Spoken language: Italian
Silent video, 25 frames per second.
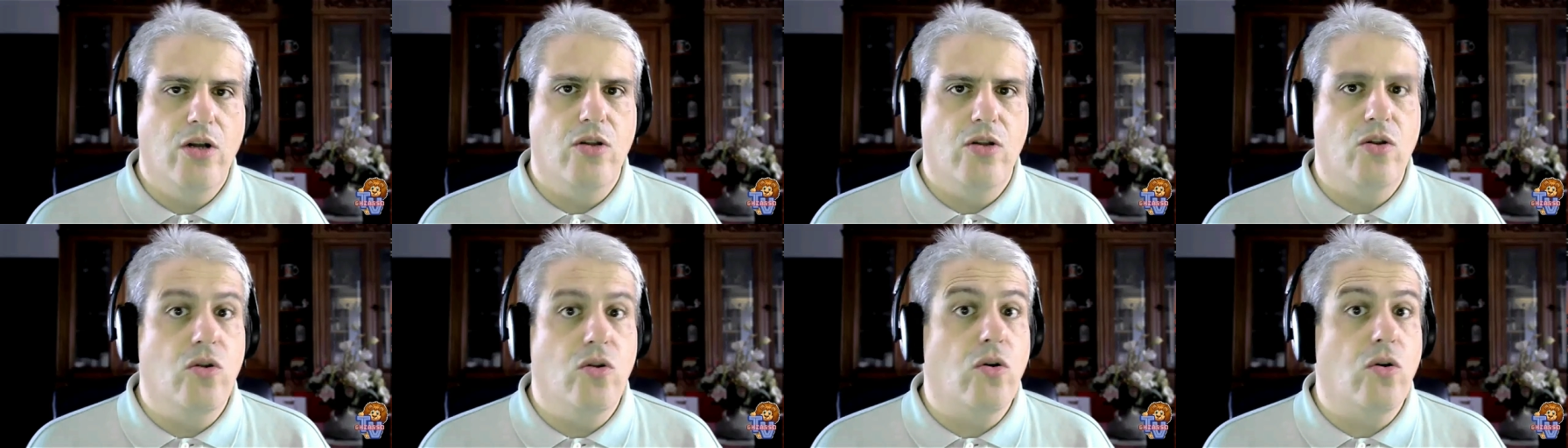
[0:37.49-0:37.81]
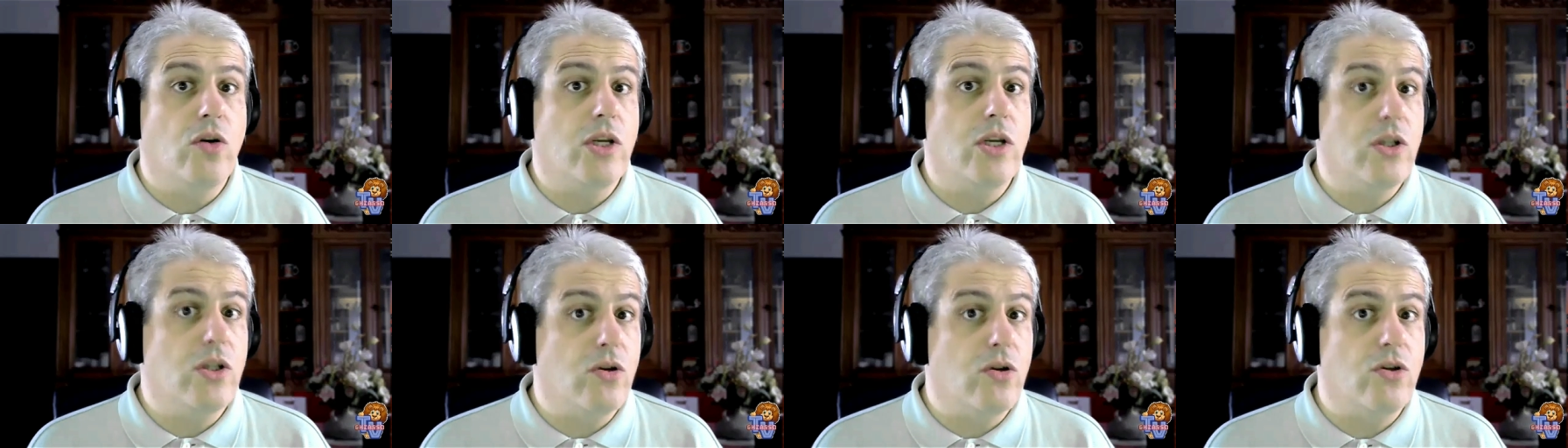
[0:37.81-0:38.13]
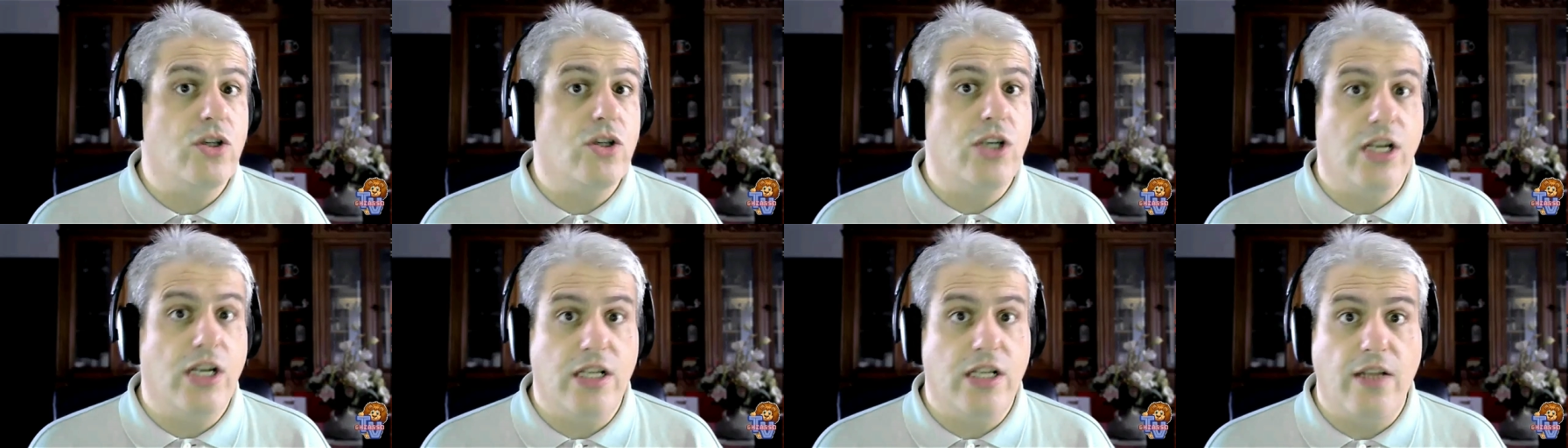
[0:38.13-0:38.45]
noi
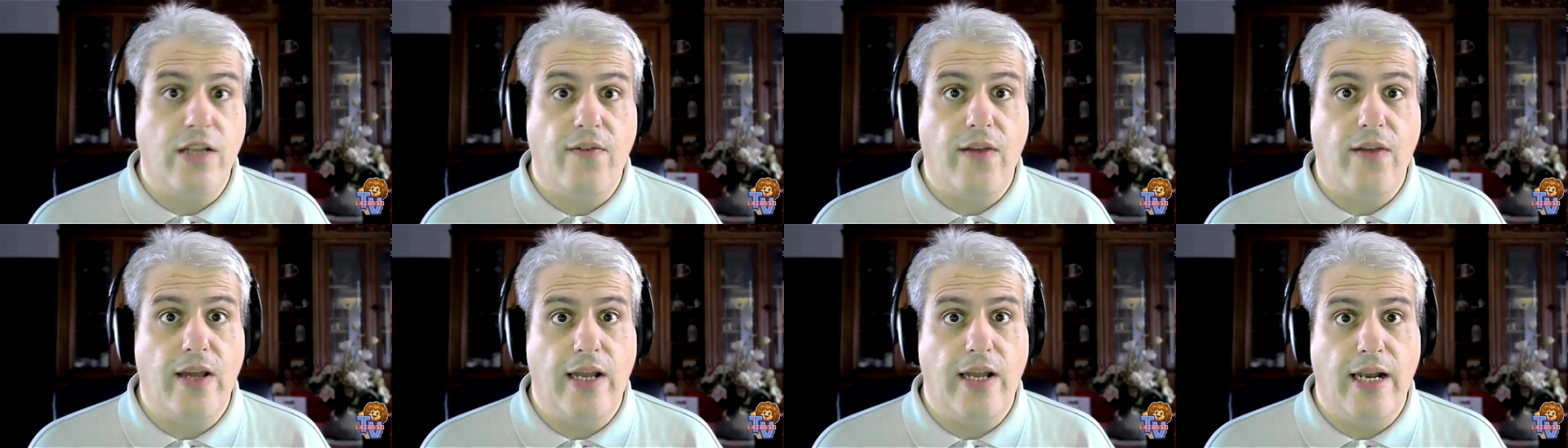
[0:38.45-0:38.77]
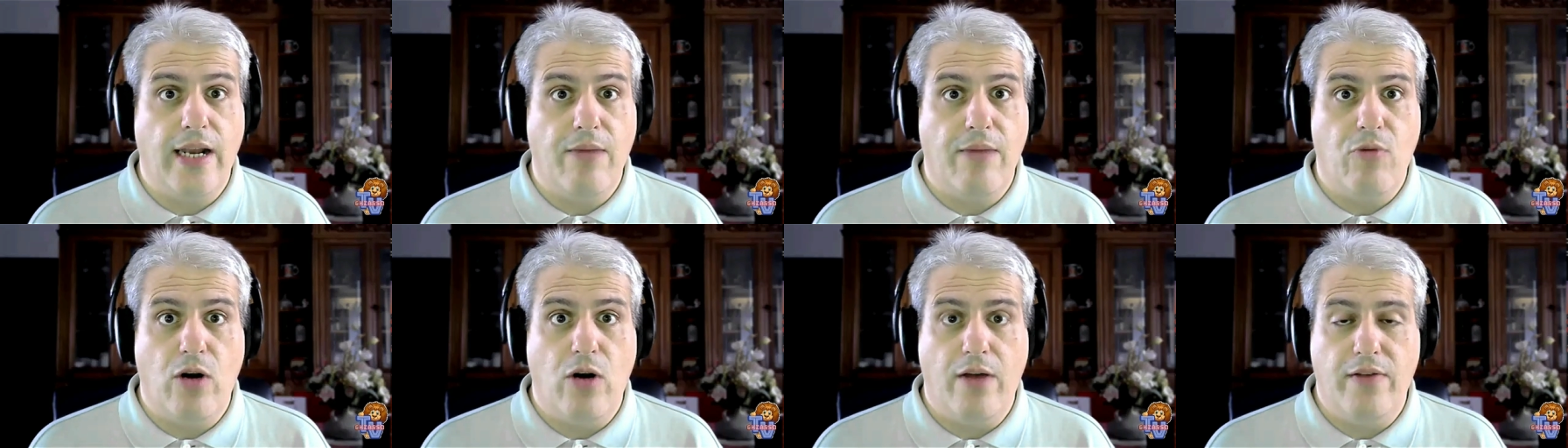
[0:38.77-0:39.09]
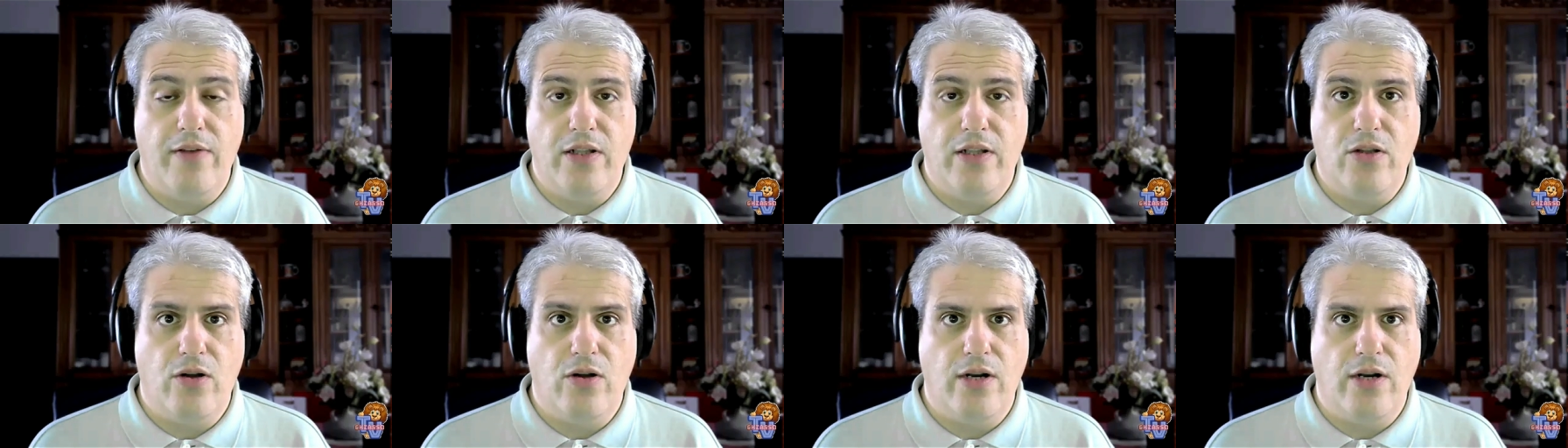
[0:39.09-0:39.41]
non certificheremo la
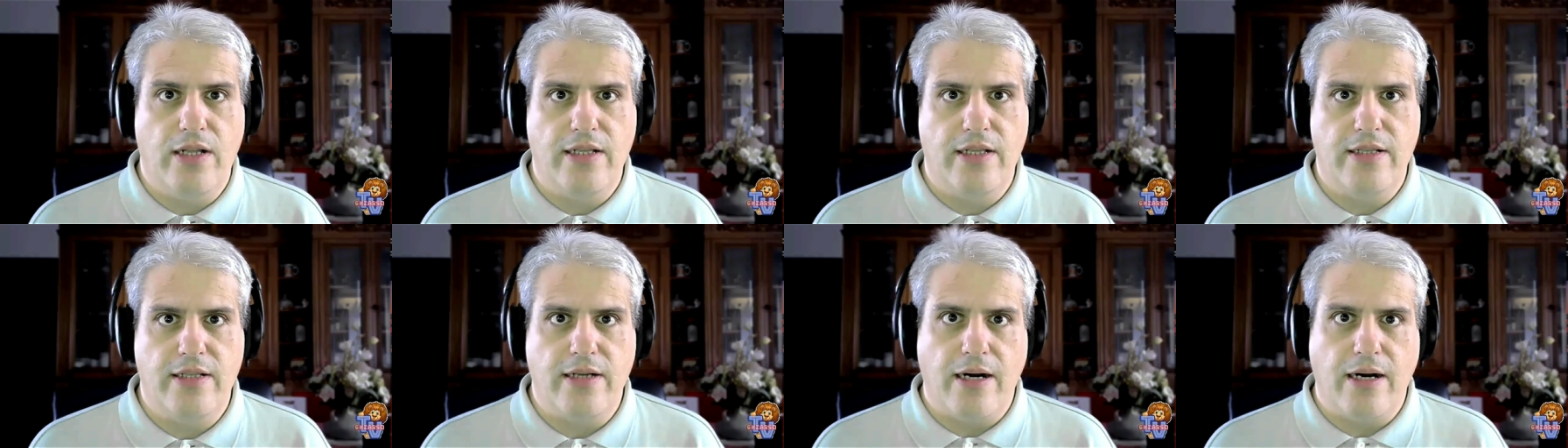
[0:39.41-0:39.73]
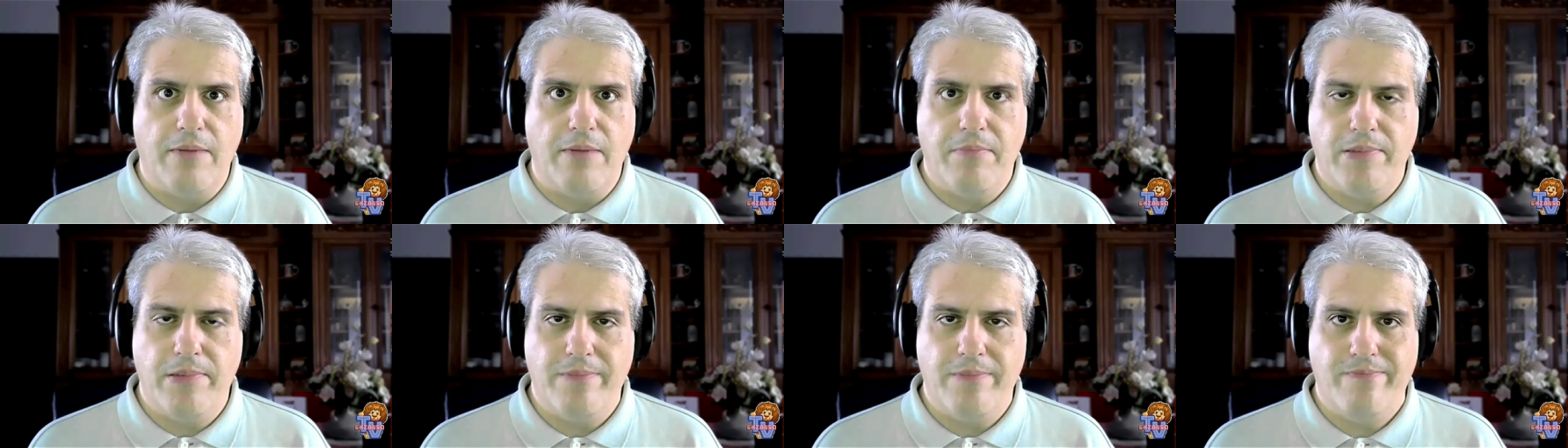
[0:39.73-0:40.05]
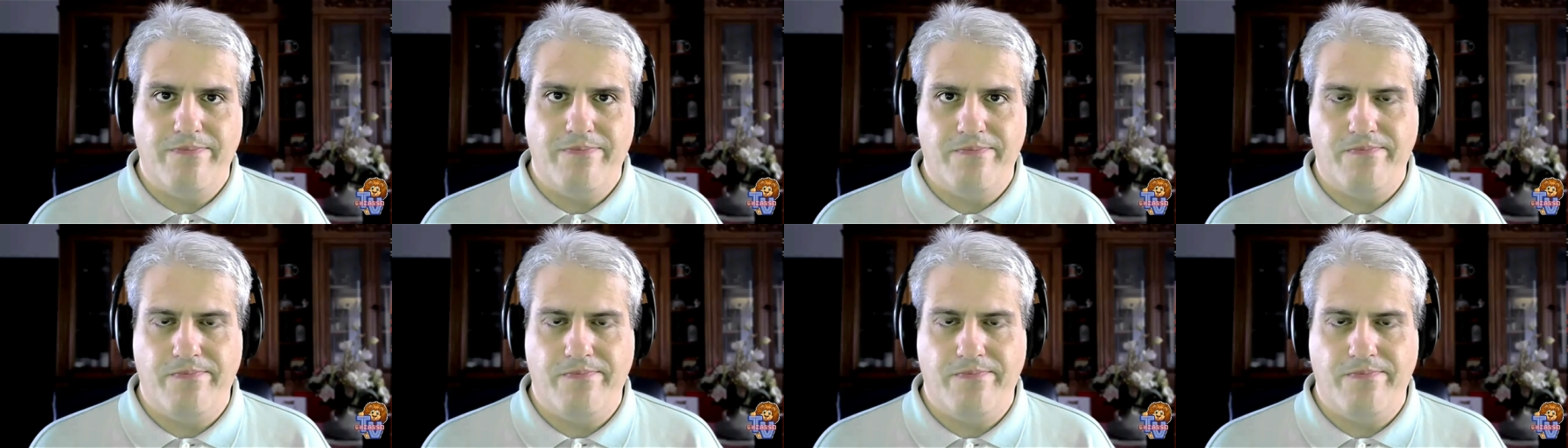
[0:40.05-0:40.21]
vittoria di Trump.